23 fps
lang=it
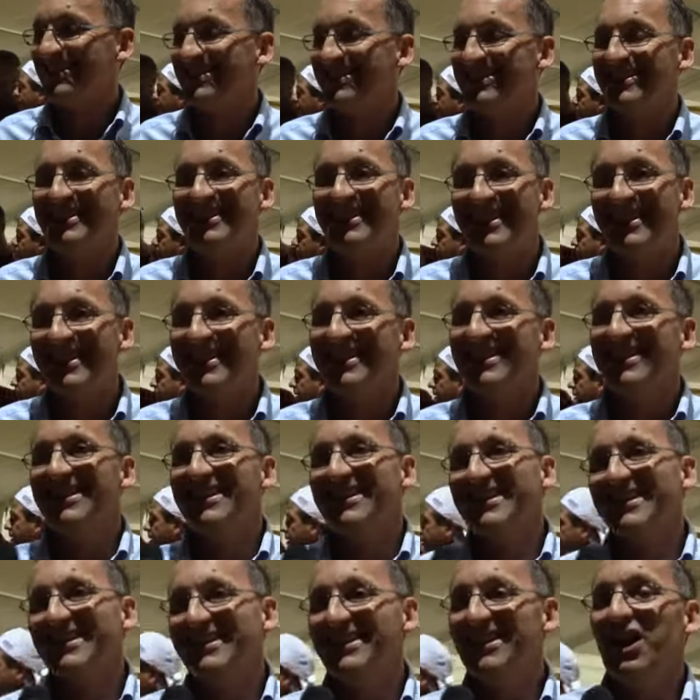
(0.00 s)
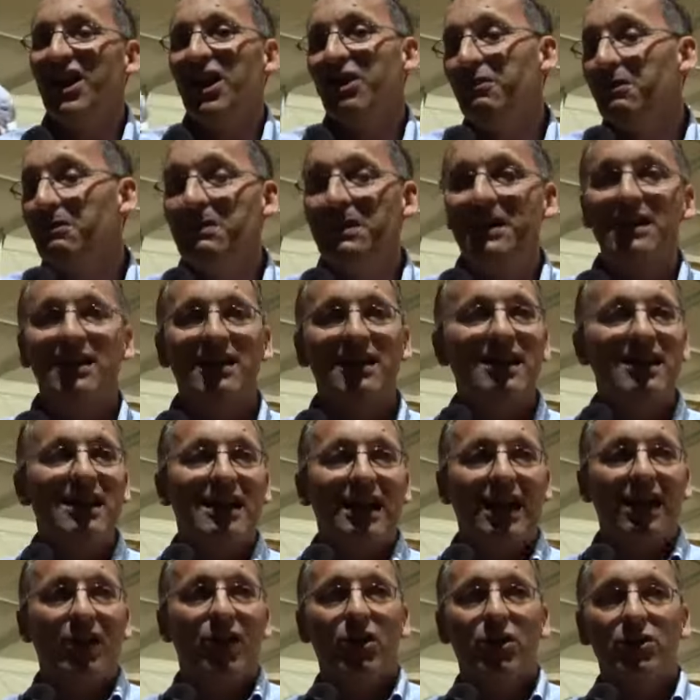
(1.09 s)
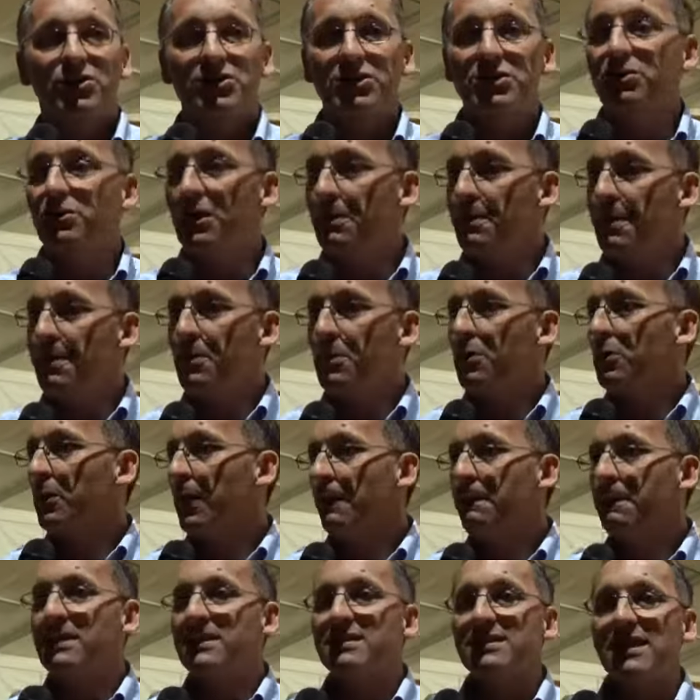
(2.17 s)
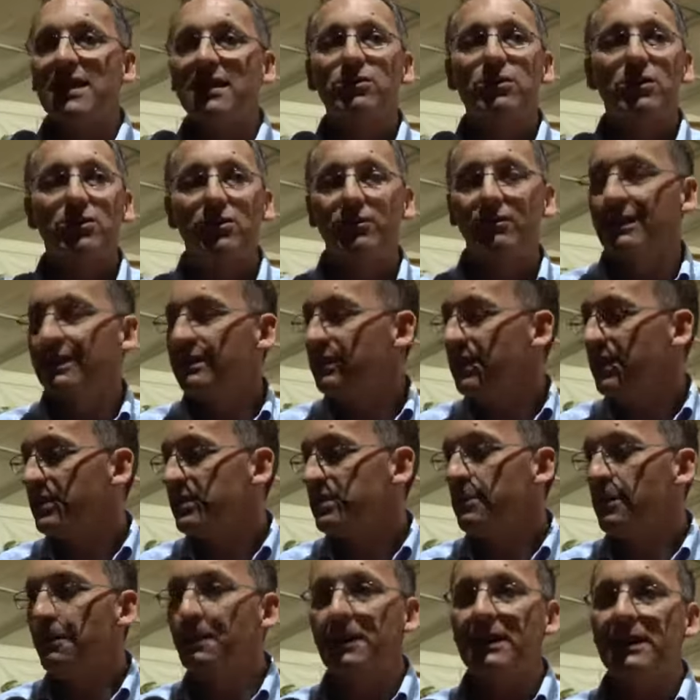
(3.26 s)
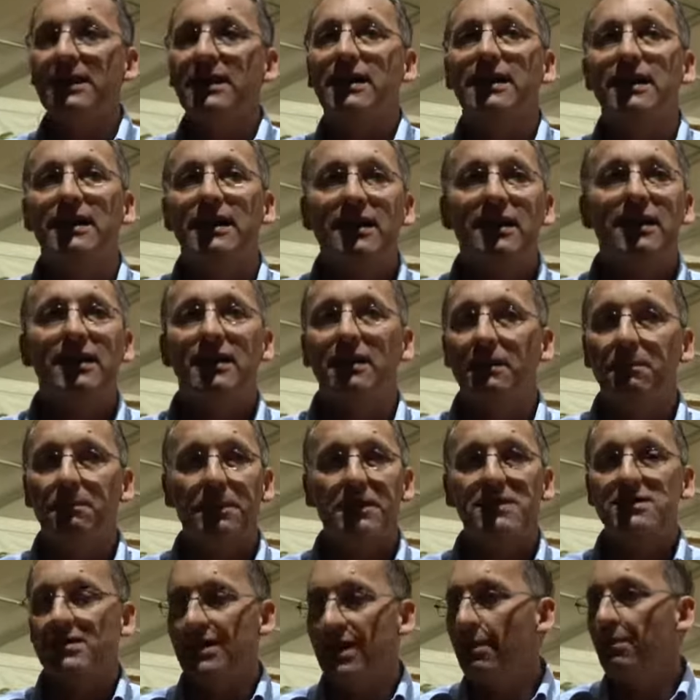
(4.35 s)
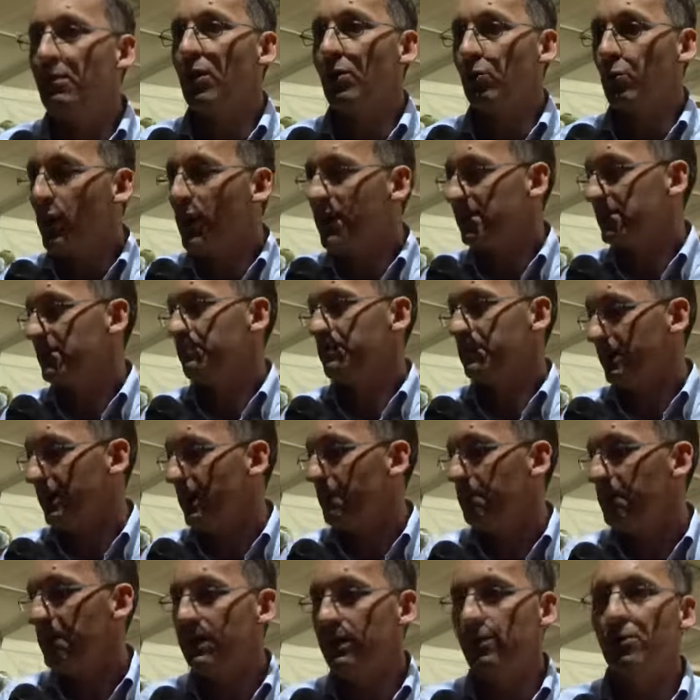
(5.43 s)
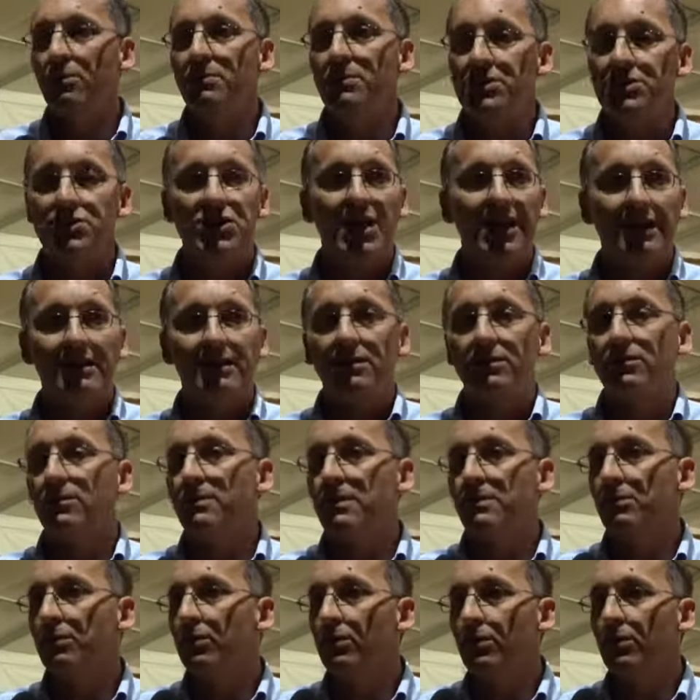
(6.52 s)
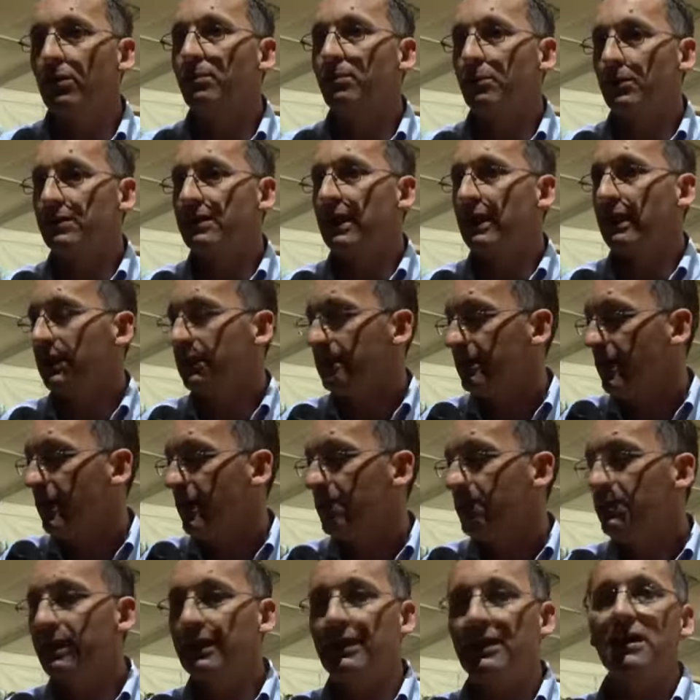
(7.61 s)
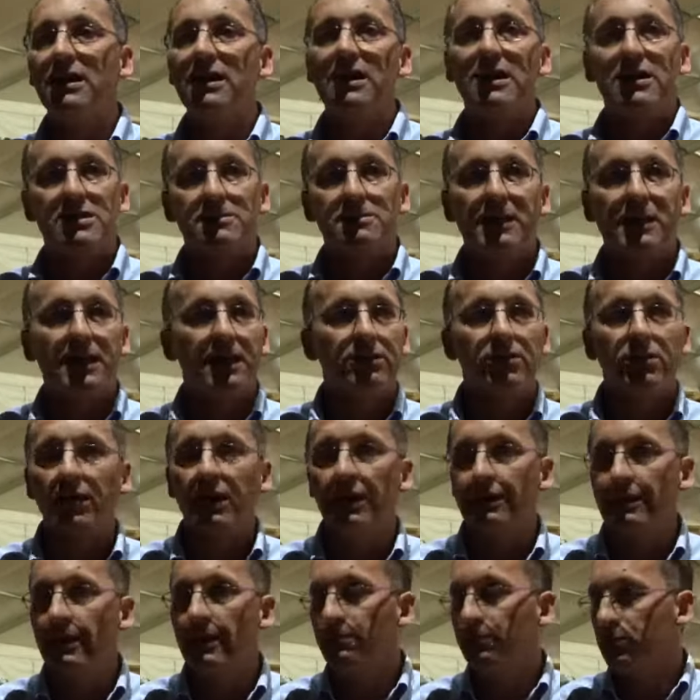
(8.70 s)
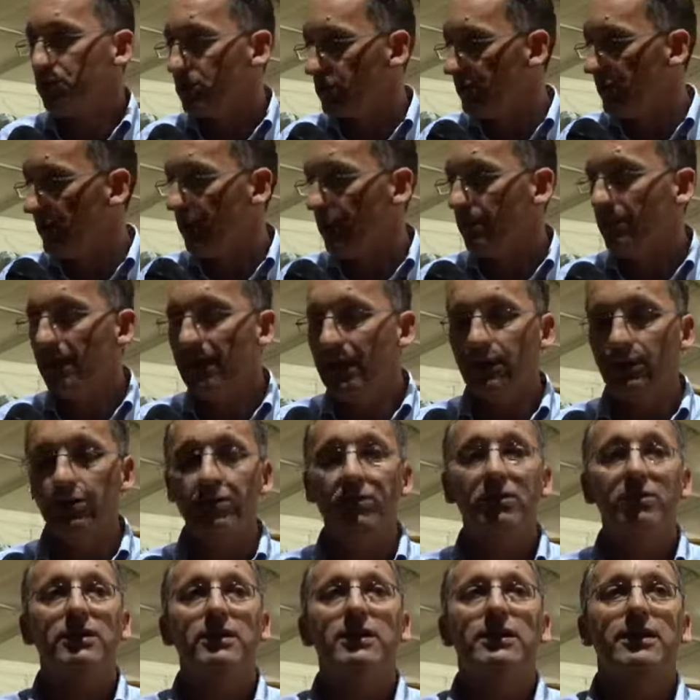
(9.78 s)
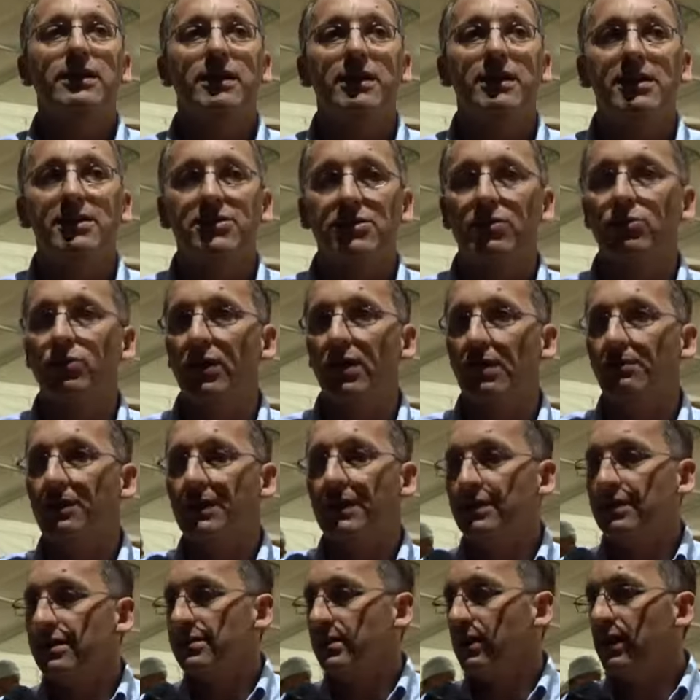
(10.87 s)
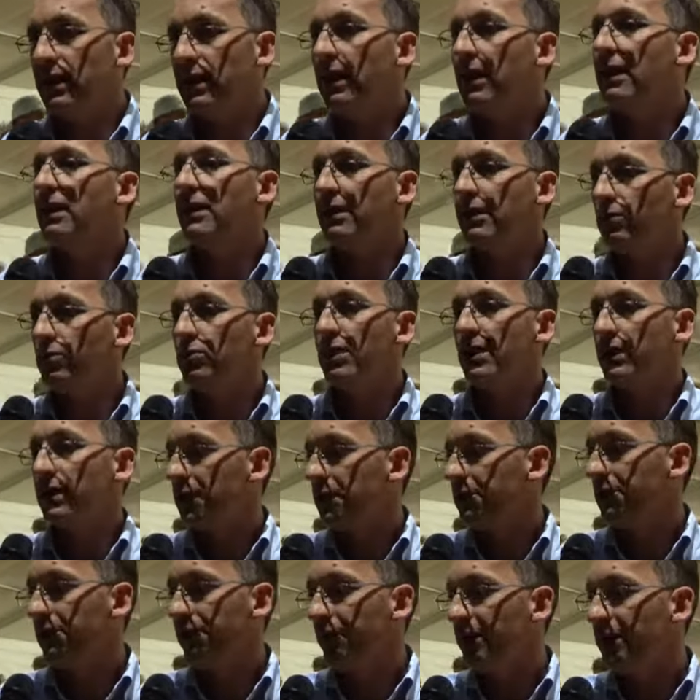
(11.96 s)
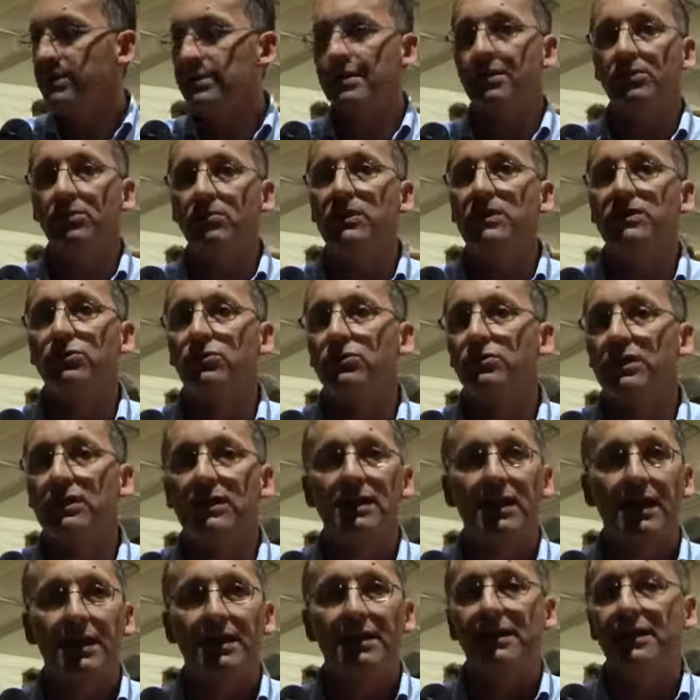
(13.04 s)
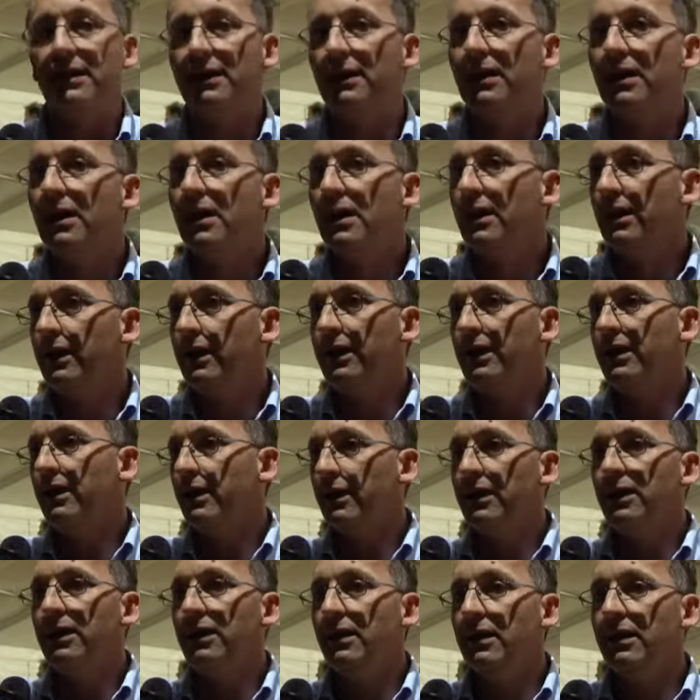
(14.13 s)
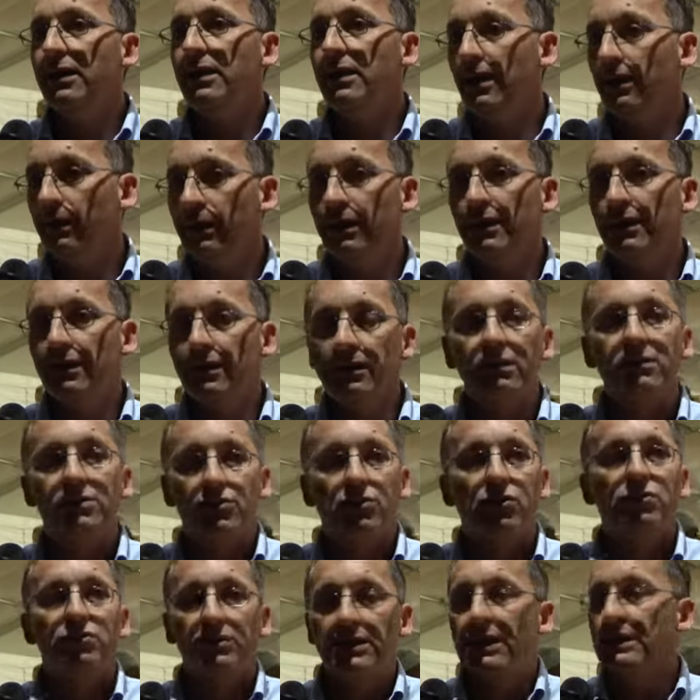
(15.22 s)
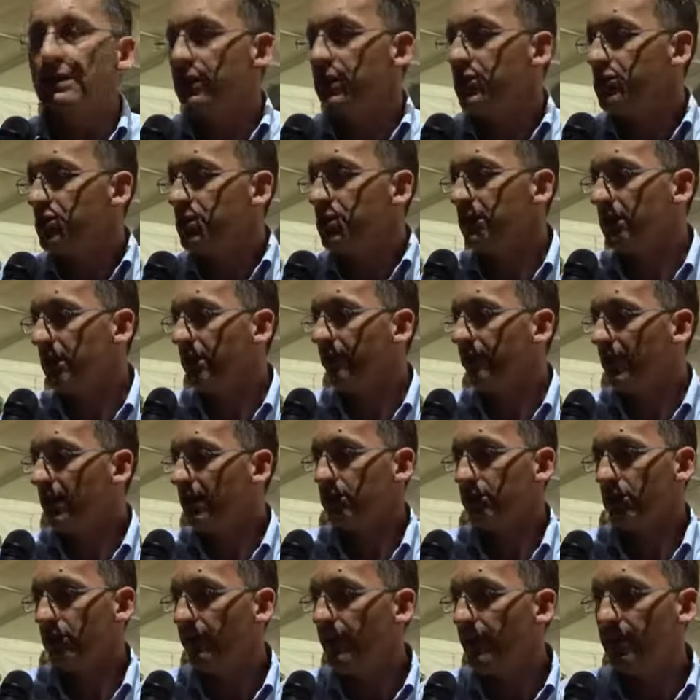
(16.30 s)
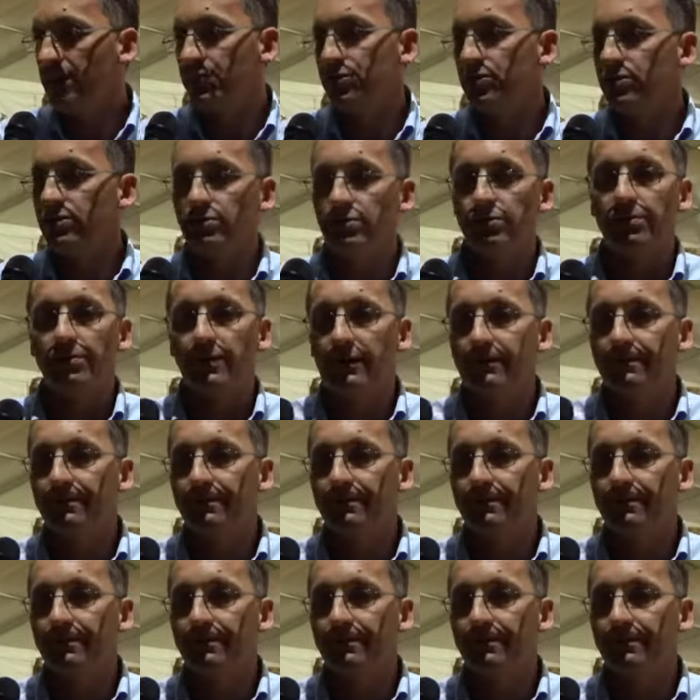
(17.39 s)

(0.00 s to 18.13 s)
voi, quindi? No, vabbè, oggi non abbiamo ancora pensato al novantesimo perché eh, pensiamo a questa perché appena cominciate dobbiamo portarla a termine sperando che il tempo ci dia una mano e sicuramente sarà una grande festa come tutti gli anni e eh, con tanta gente che verrà a trovarci. Insomma.